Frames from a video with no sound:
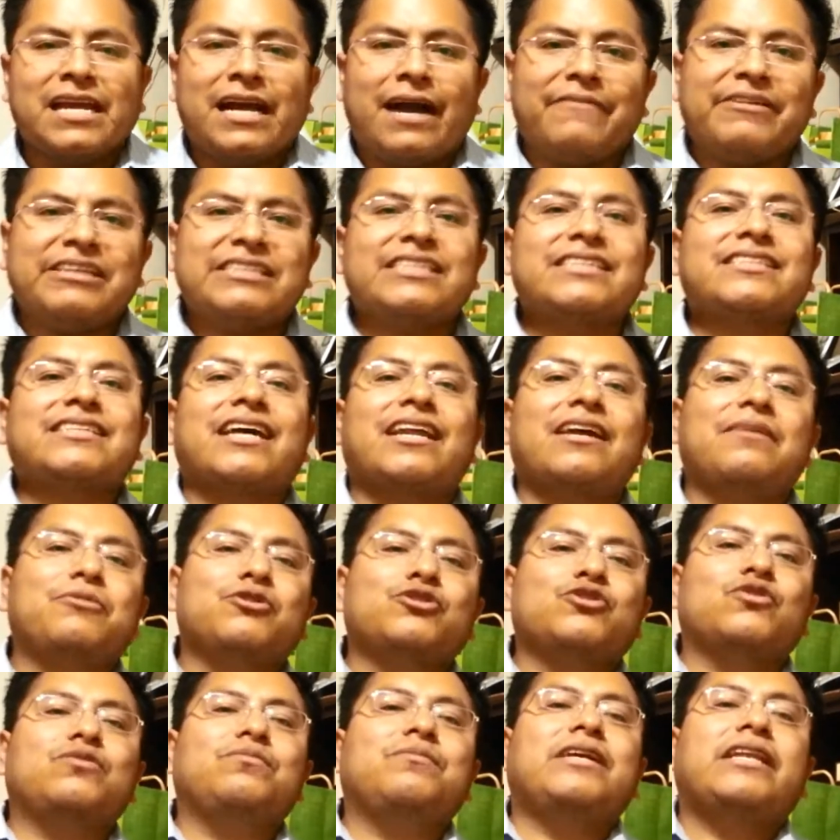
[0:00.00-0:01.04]
A veces
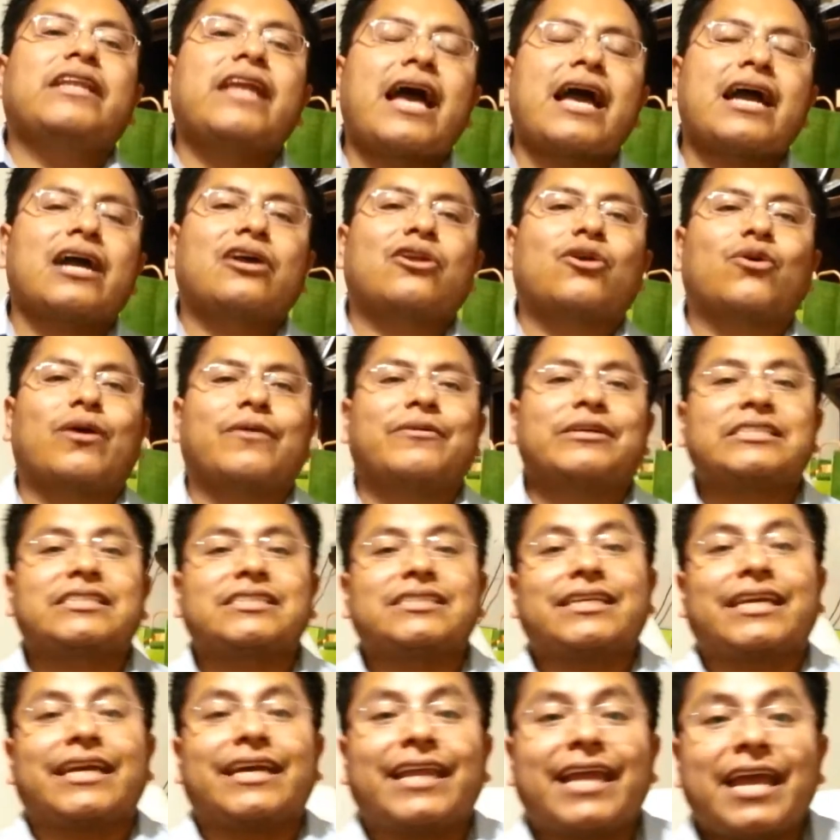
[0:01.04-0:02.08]
queremos un milagro, a
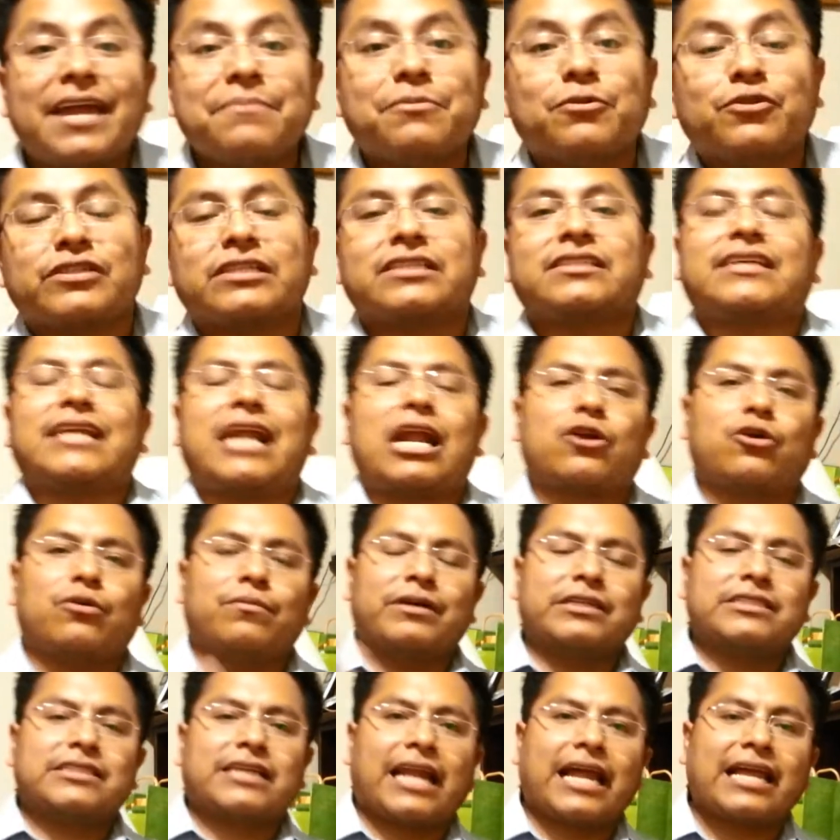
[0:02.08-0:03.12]
veces queremos hacer algo
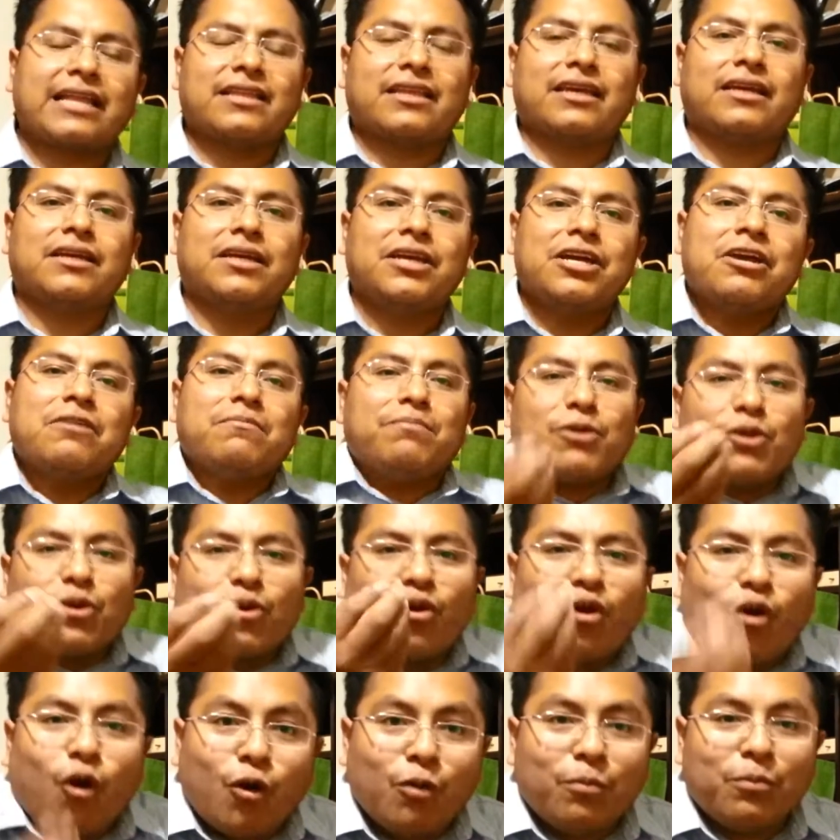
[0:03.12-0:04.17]
más grande,
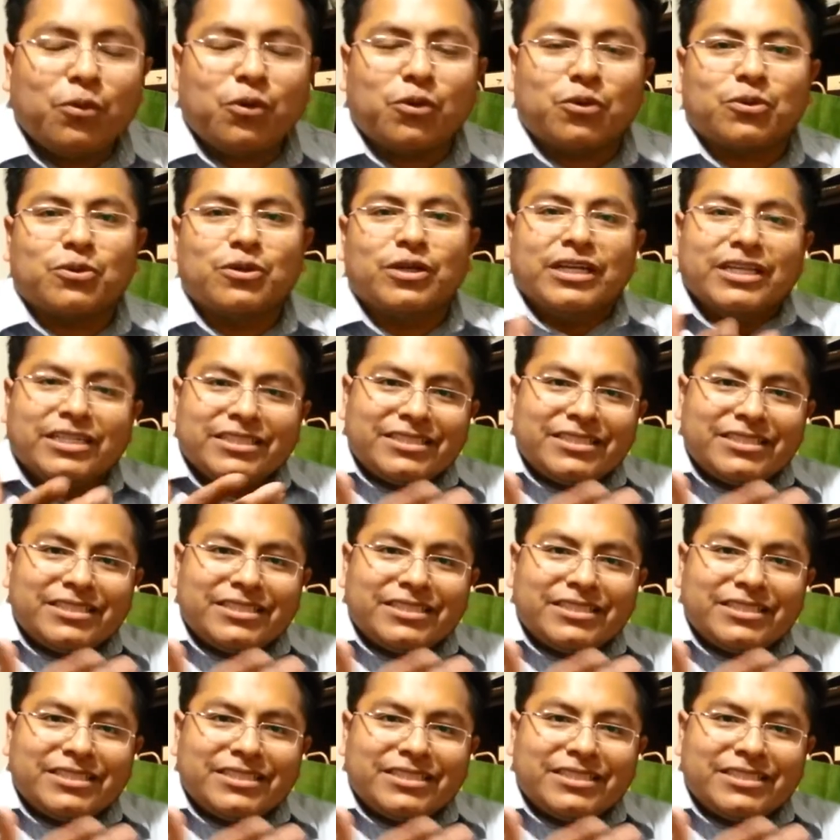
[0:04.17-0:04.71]
pero ¿cómo?